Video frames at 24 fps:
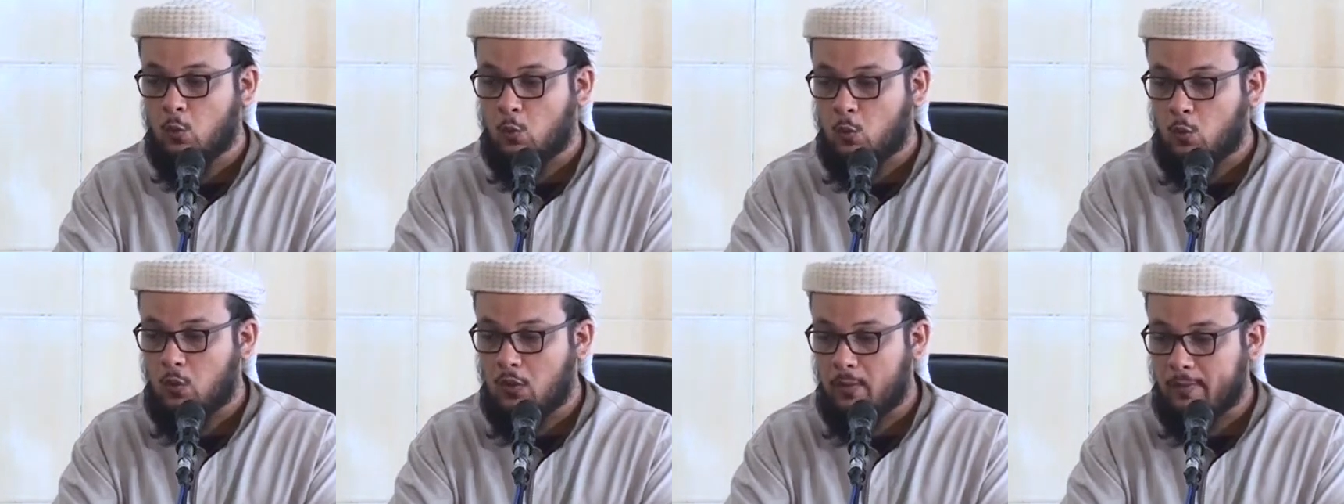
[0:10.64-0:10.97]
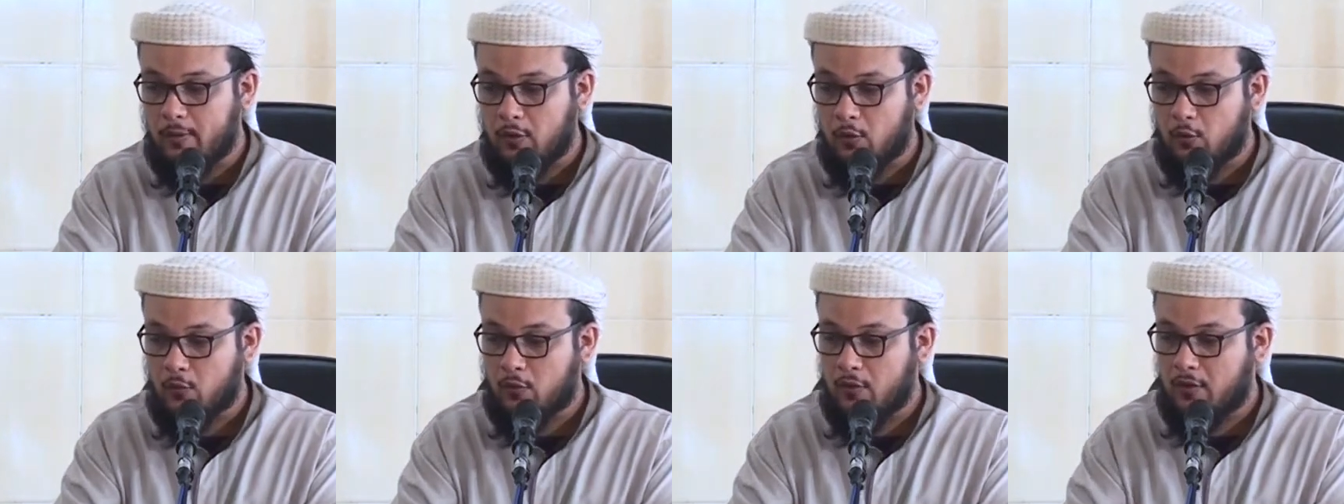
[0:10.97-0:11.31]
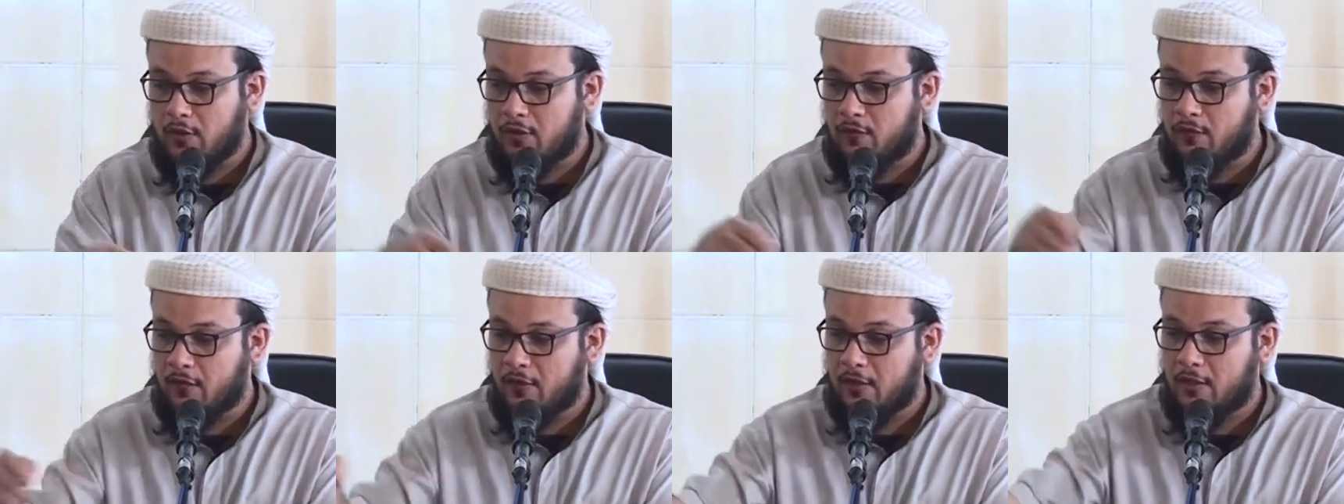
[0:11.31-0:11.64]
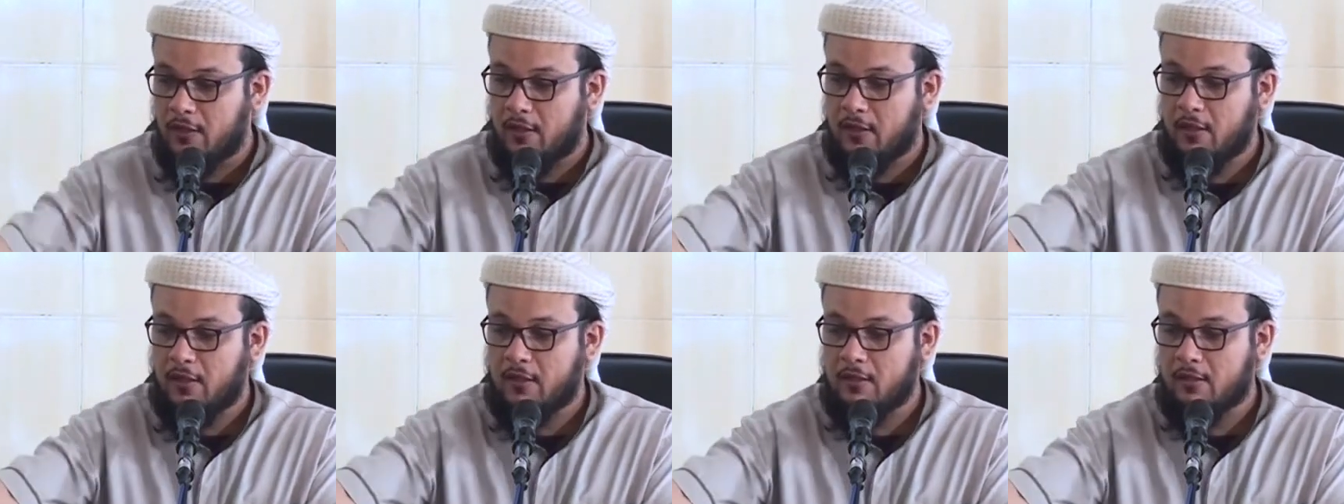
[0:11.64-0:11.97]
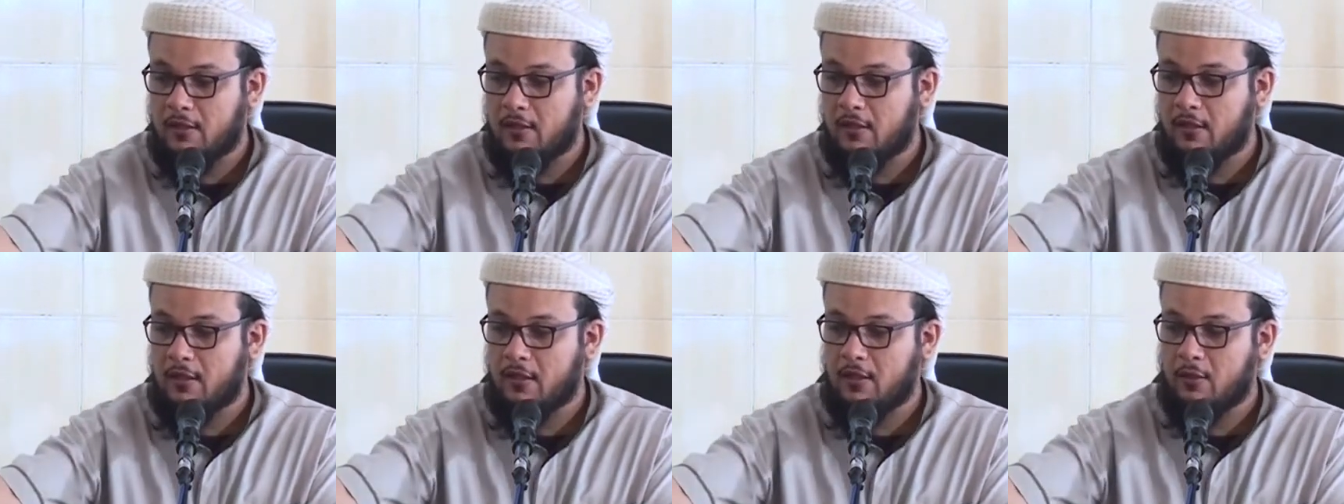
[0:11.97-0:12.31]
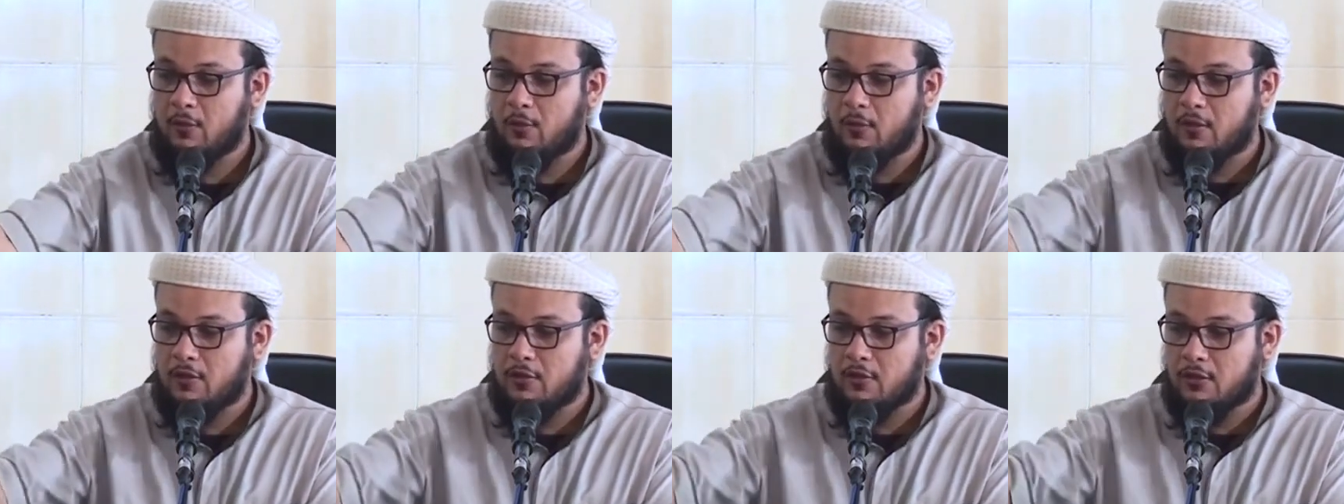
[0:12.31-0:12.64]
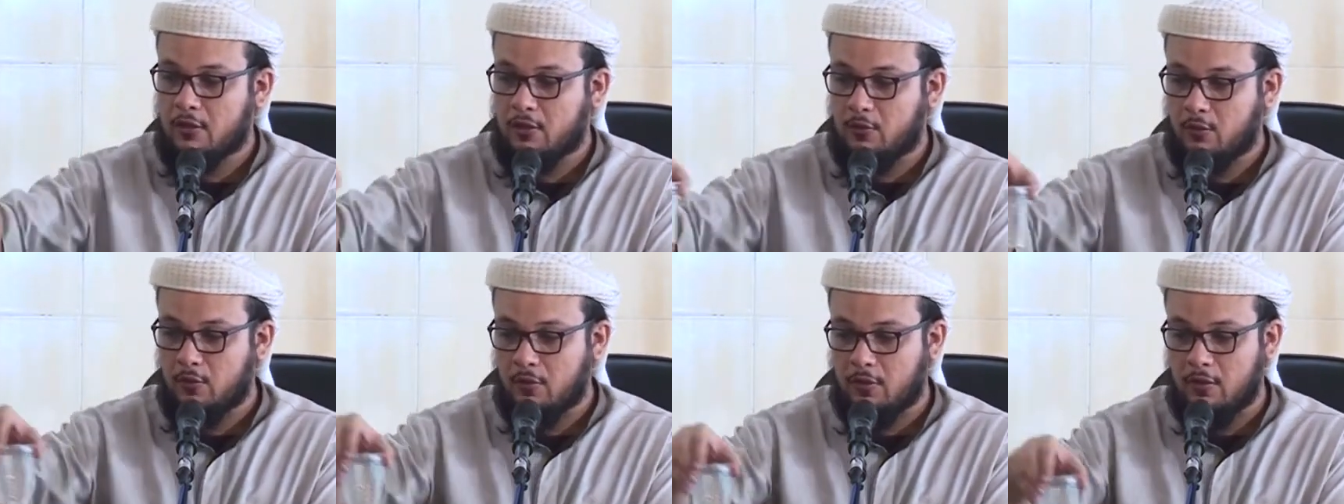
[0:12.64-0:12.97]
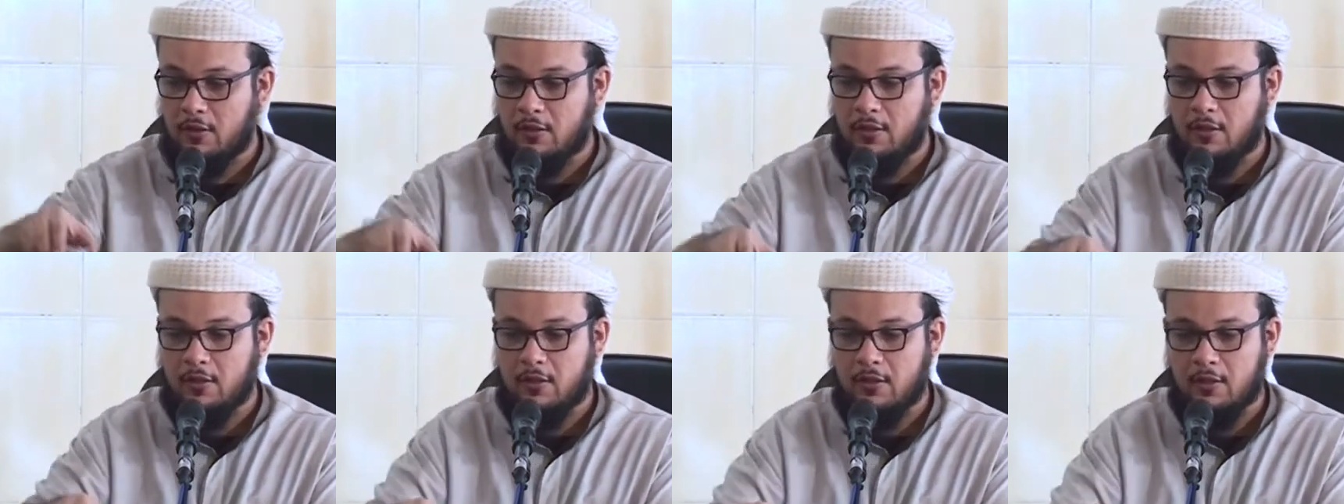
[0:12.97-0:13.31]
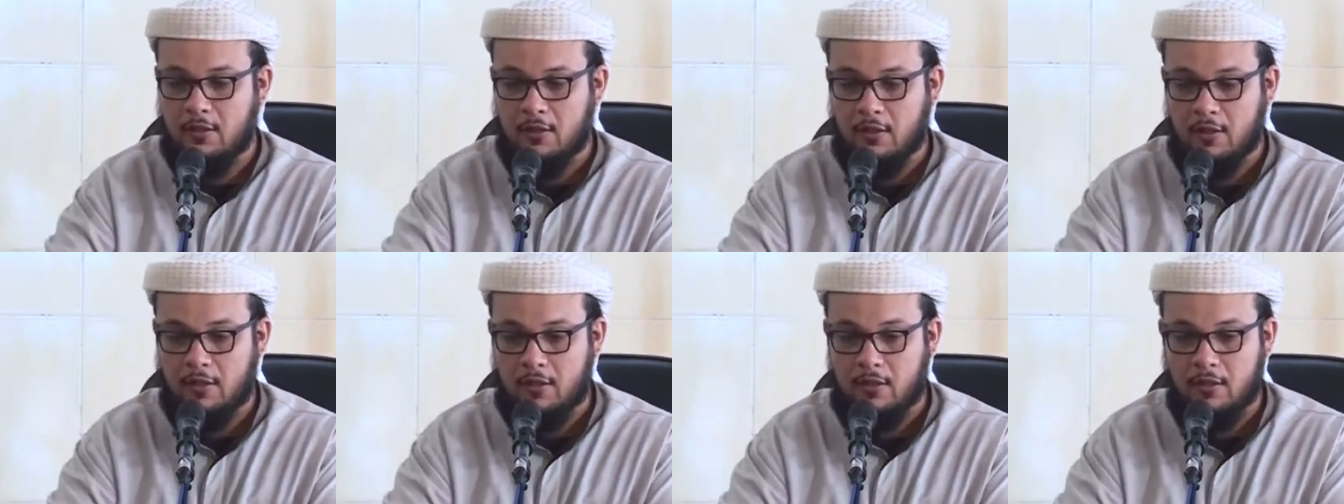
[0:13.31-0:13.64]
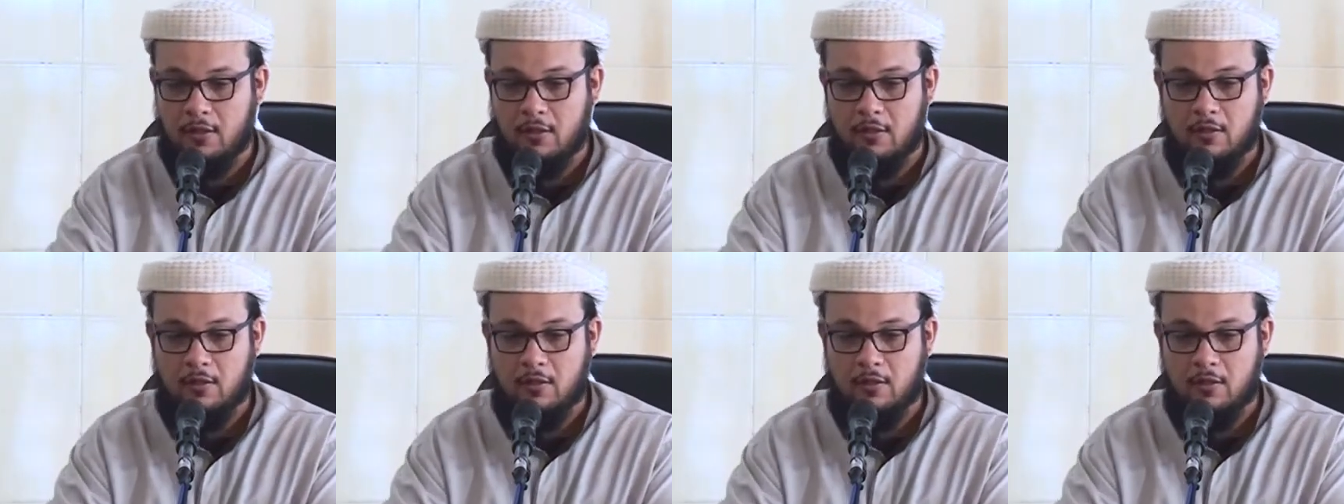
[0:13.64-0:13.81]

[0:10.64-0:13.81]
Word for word: ومن يضلل فلا هادي له وأشهد أن لا إله